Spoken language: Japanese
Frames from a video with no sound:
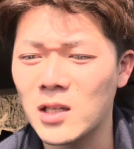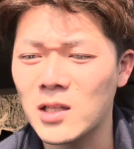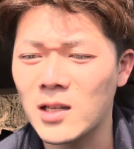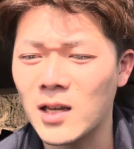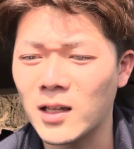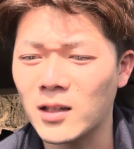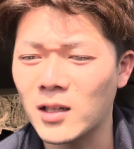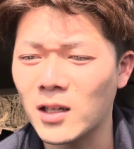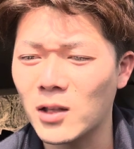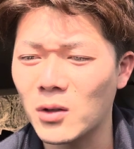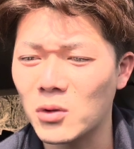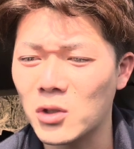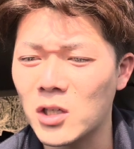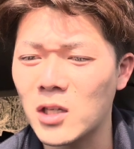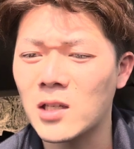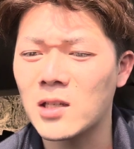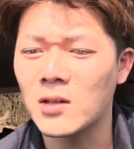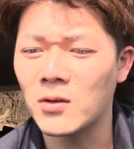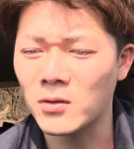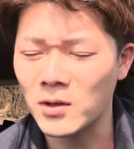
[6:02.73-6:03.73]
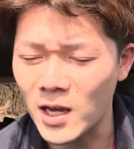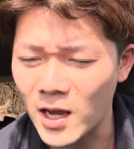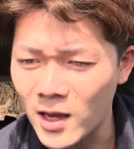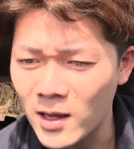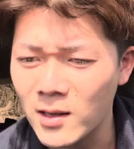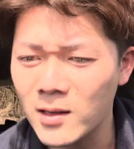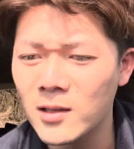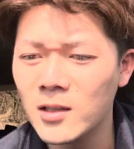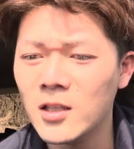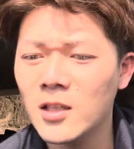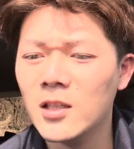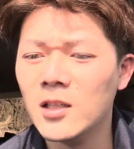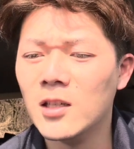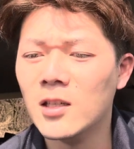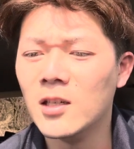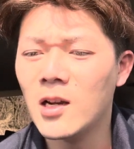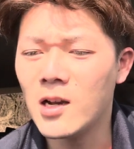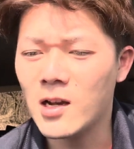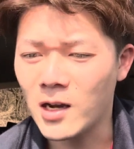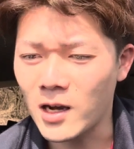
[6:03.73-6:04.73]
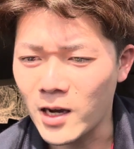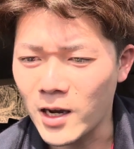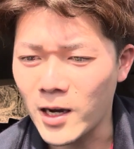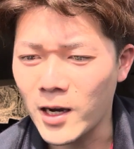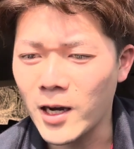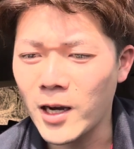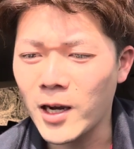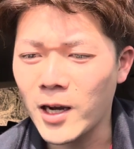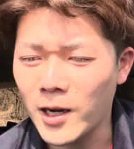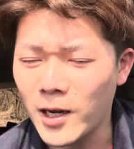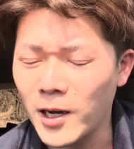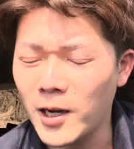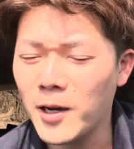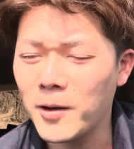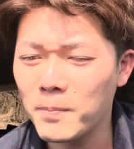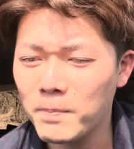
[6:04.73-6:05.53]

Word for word: 使ってってほしいですよね。はい。